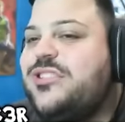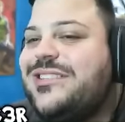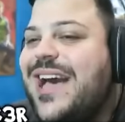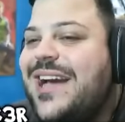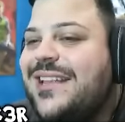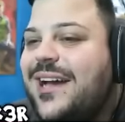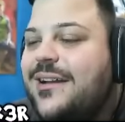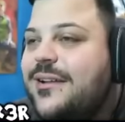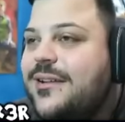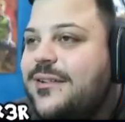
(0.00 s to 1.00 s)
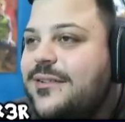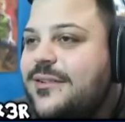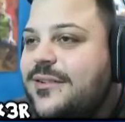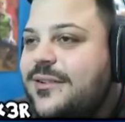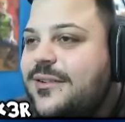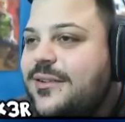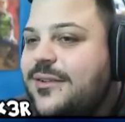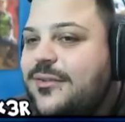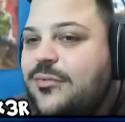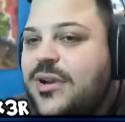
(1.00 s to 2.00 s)
frustata madonna, che cazzo
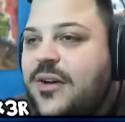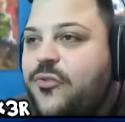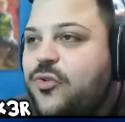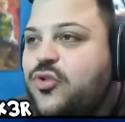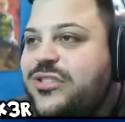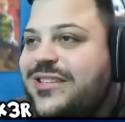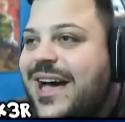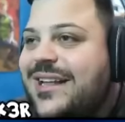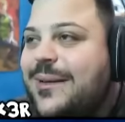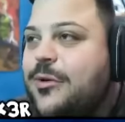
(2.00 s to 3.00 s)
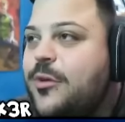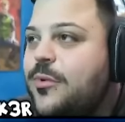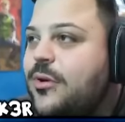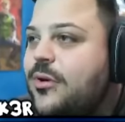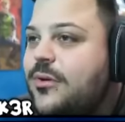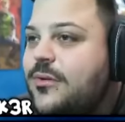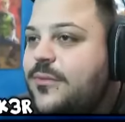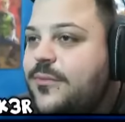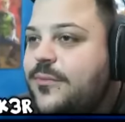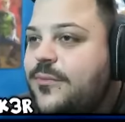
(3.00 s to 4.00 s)
però Una eh, frustata proprio Simon non
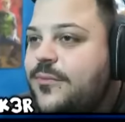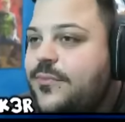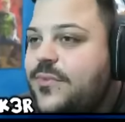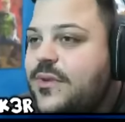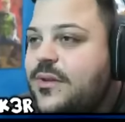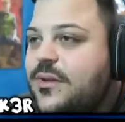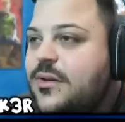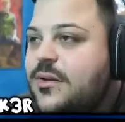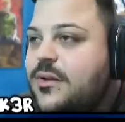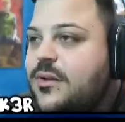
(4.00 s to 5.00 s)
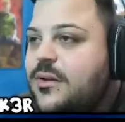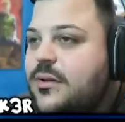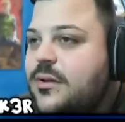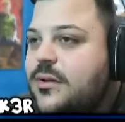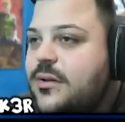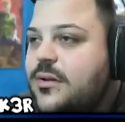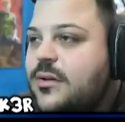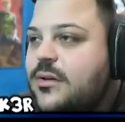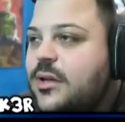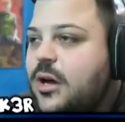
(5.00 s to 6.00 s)
gli ho fatto male, non gli ho fatto
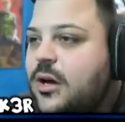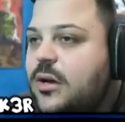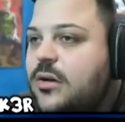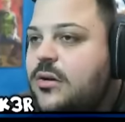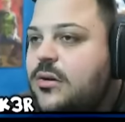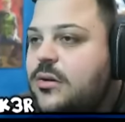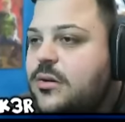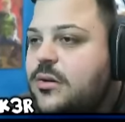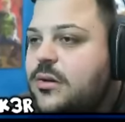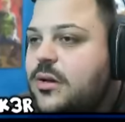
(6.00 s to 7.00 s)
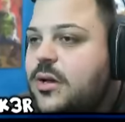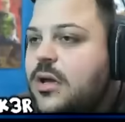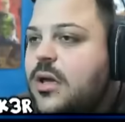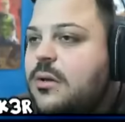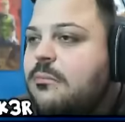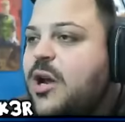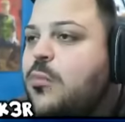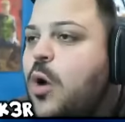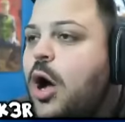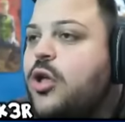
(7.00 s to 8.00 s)
danno No? Zero ma
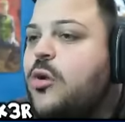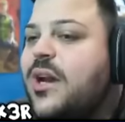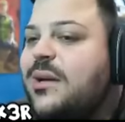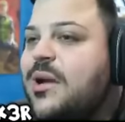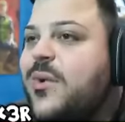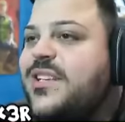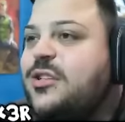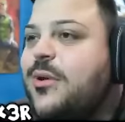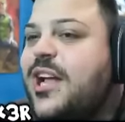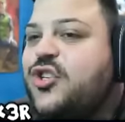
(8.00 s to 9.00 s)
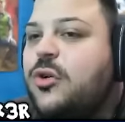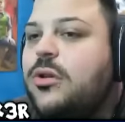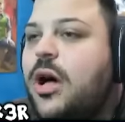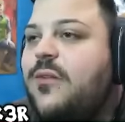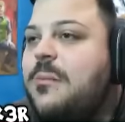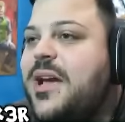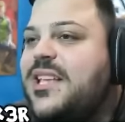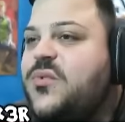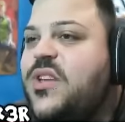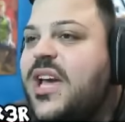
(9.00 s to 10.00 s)
non muoiono, guarda pure questo, poraccio. No, vabbè,
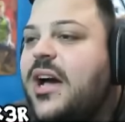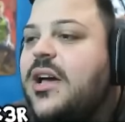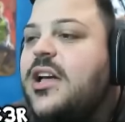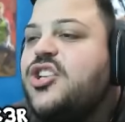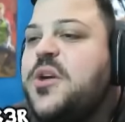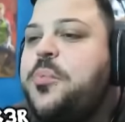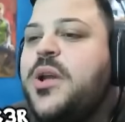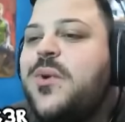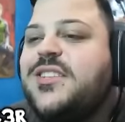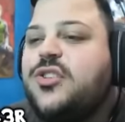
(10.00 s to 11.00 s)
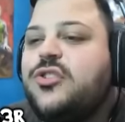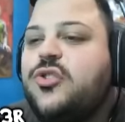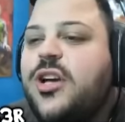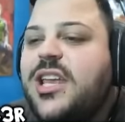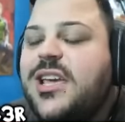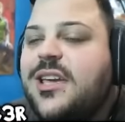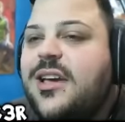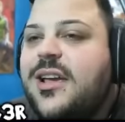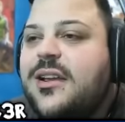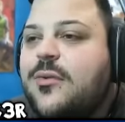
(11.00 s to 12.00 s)
che sfiga. C'è pure questo, sto
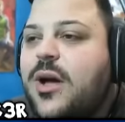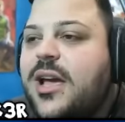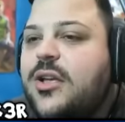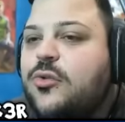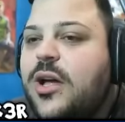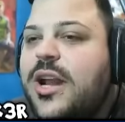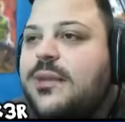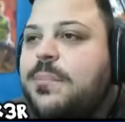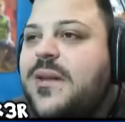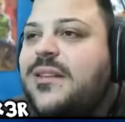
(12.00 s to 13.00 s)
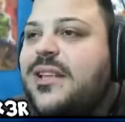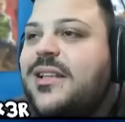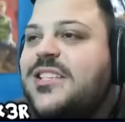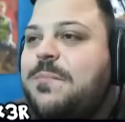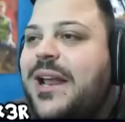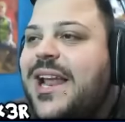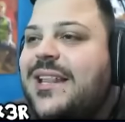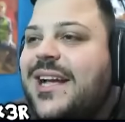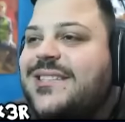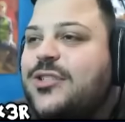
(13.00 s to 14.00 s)
clicker qua che gli danno praticamente di
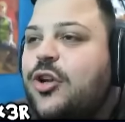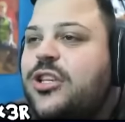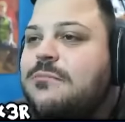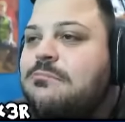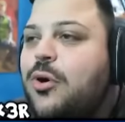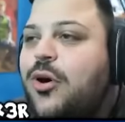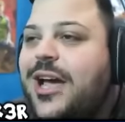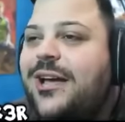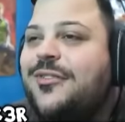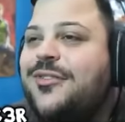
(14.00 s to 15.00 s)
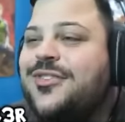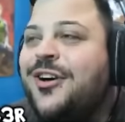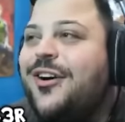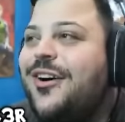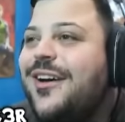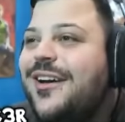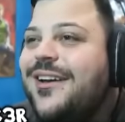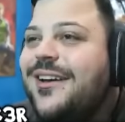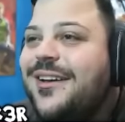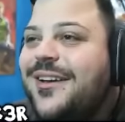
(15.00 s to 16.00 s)
spallate, cazzotti in bocca. Non lo so.
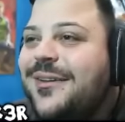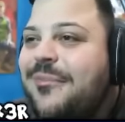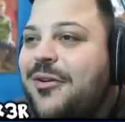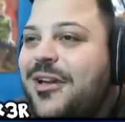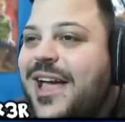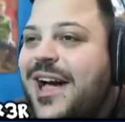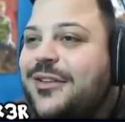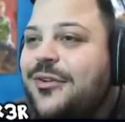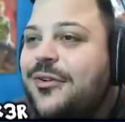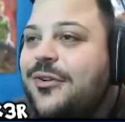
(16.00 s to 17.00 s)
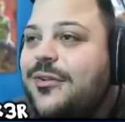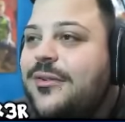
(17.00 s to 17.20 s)
Ma non cadono.